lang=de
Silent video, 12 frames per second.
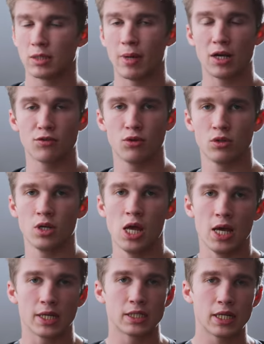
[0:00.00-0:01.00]
Smartphone
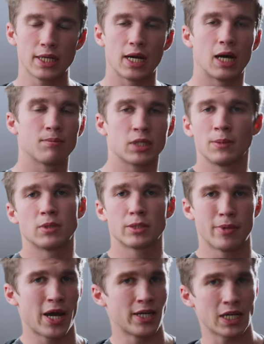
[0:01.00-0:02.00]
gesehen haben, gibt
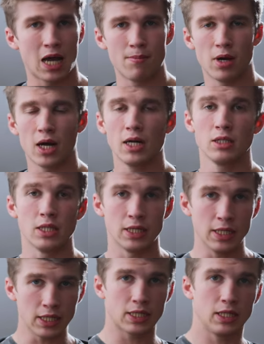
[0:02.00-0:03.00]
es bei einer Kamera
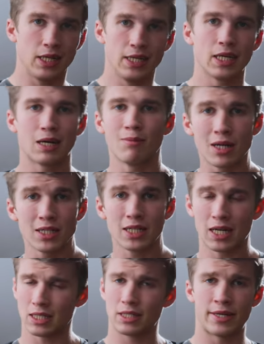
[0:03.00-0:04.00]
nicht, denn hier kann man die
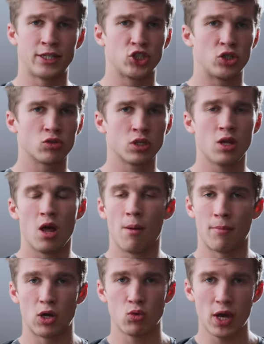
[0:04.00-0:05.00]
ganzen Einstellungen
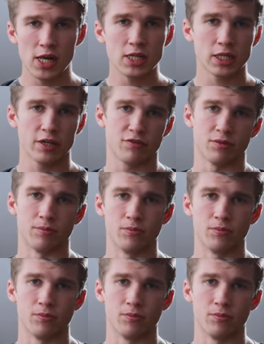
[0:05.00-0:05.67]
manuell treffen.